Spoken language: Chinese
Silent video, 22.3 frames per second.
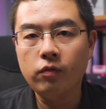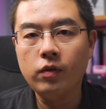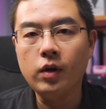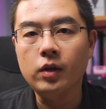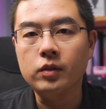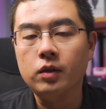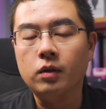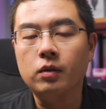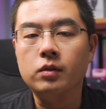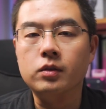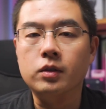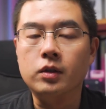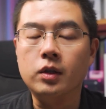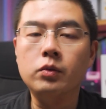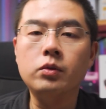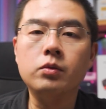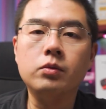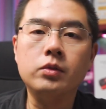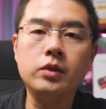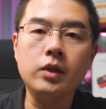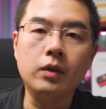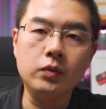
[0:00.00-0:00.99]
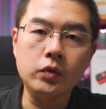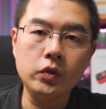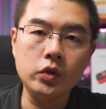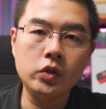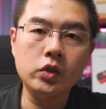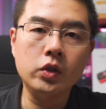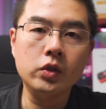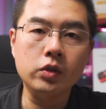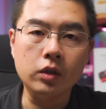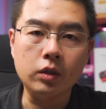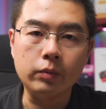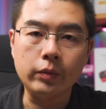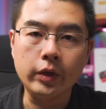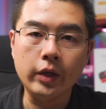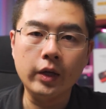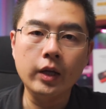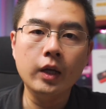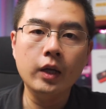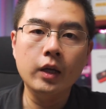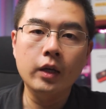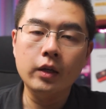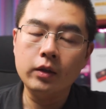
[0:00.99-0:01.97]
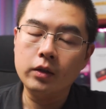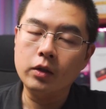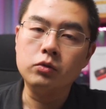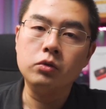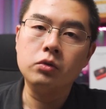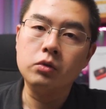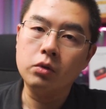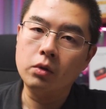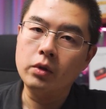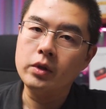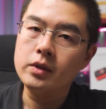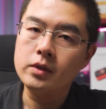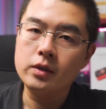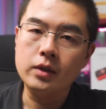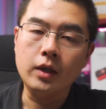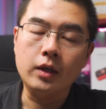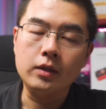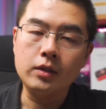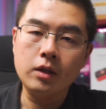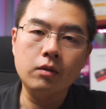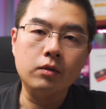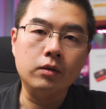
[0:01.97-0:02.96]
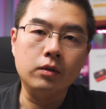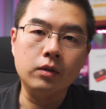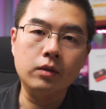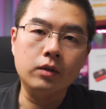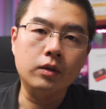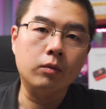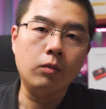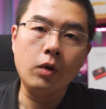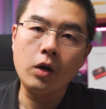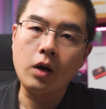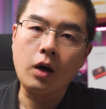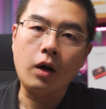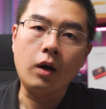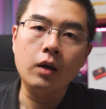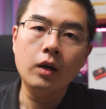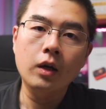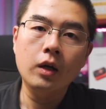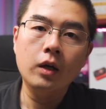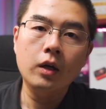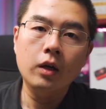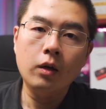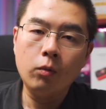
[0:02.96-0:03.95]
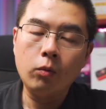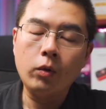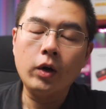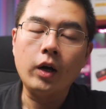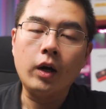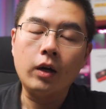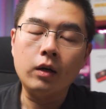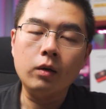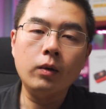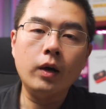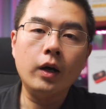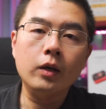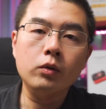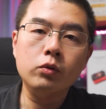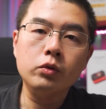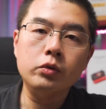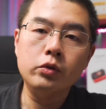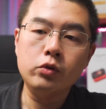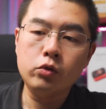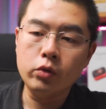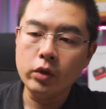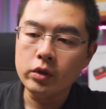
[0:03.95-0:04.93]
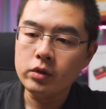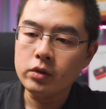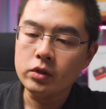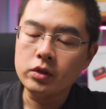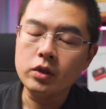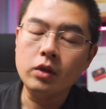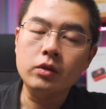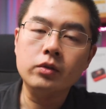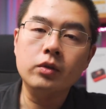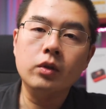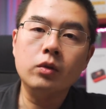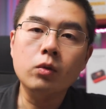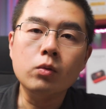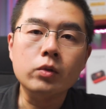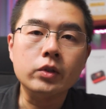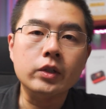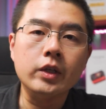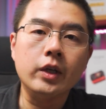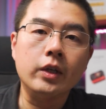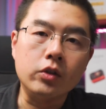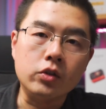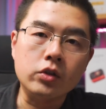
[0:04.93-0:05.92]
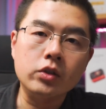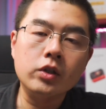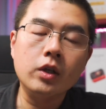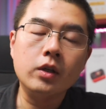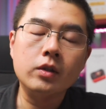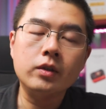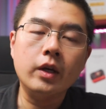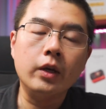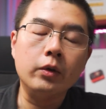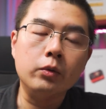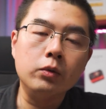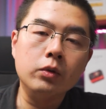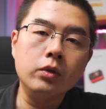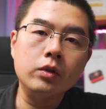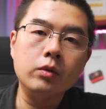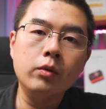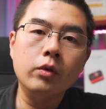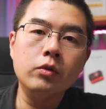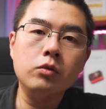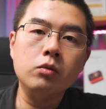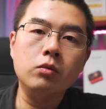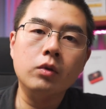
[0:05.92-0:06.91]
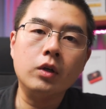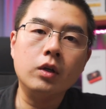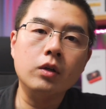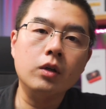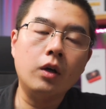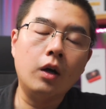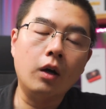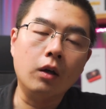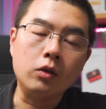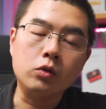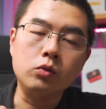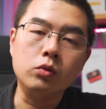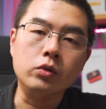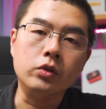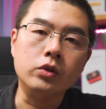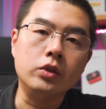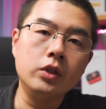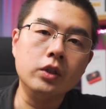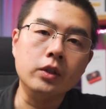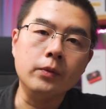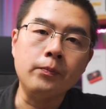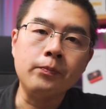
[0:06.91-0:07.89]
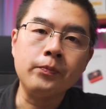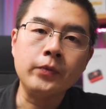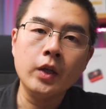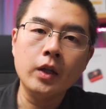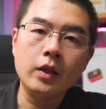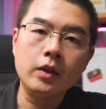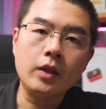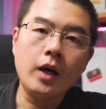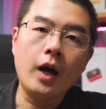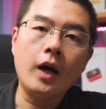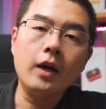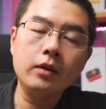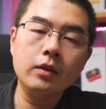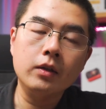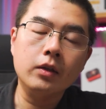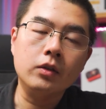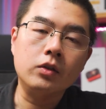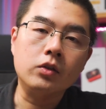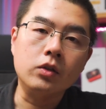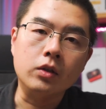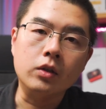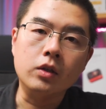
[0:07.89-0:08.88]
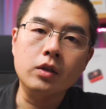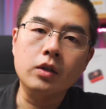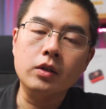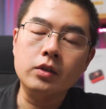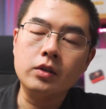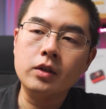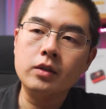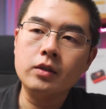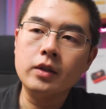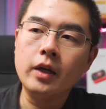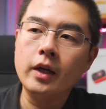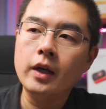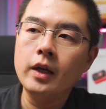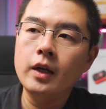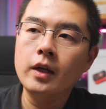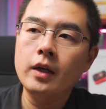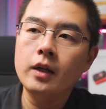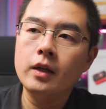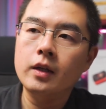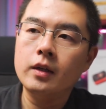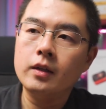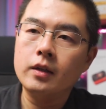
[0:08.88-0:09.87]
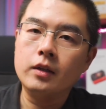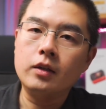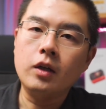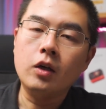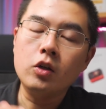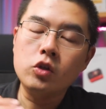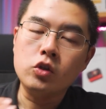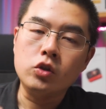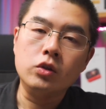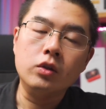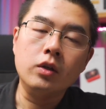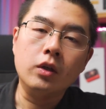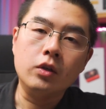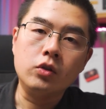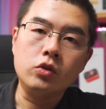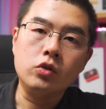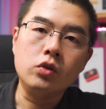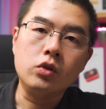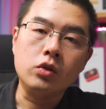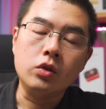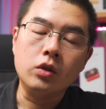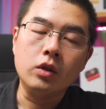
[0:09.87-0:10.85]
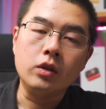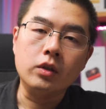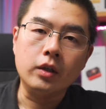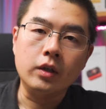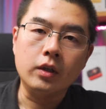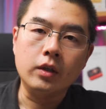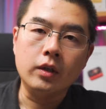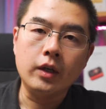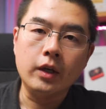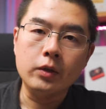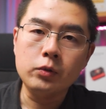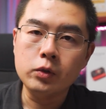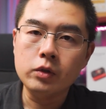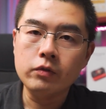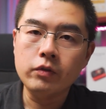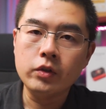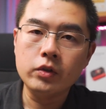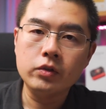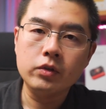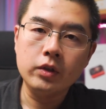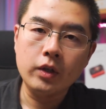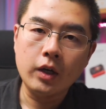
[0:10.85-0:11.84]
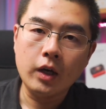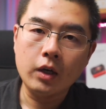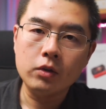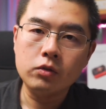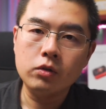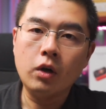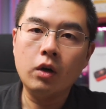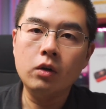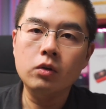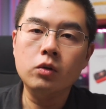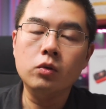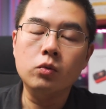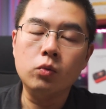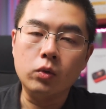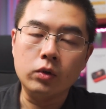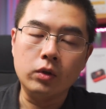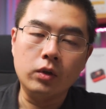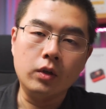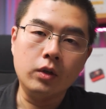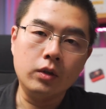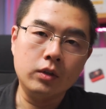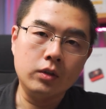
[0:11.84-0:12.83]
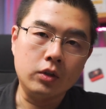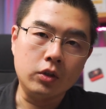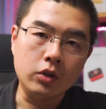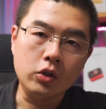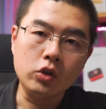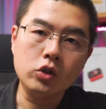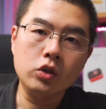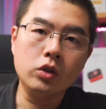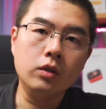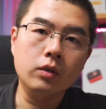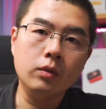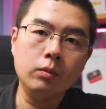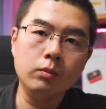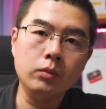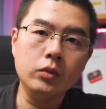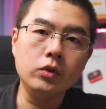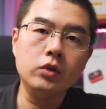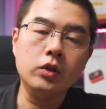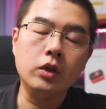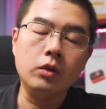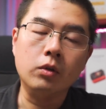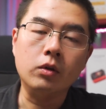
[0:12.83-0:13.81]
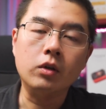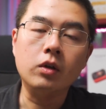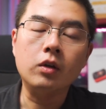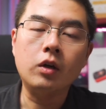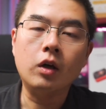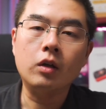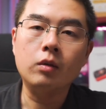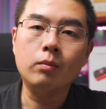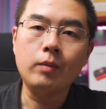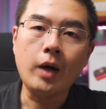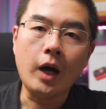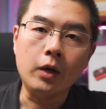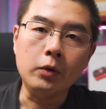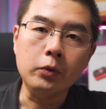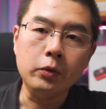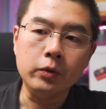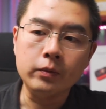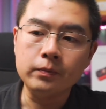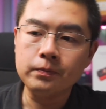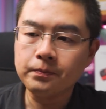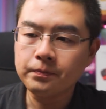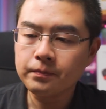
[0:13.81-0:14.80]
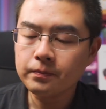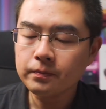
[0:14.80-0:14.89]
放到了整个运动相机的设计里面，那就有了 Insta360 的这个 One R。One R 的话，对于全景相机的贡献实际上在于，因为用了更好的处理器，它的整个现在。 它当时呢支持了这个 HEVC H265 的格式，并且有更高的码率，